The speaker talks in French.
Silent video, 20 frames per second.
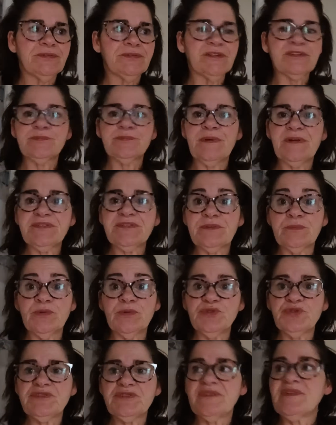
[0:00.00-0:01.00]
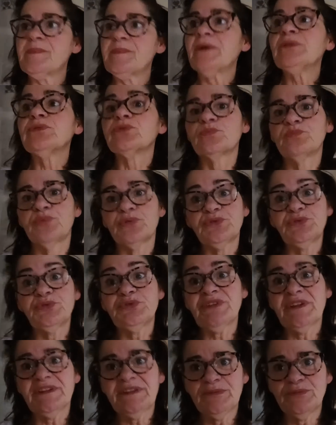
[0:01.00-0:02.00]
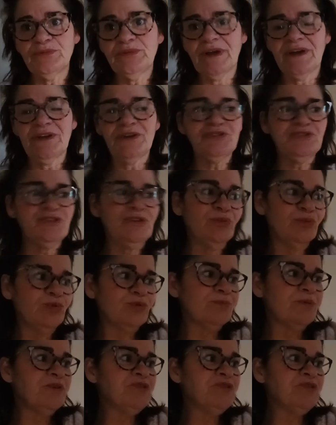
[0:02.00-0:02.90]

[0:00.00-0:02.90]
ça se passe, moi je ne savais pas, donc pour tout ceux qui voudraient acheter donc,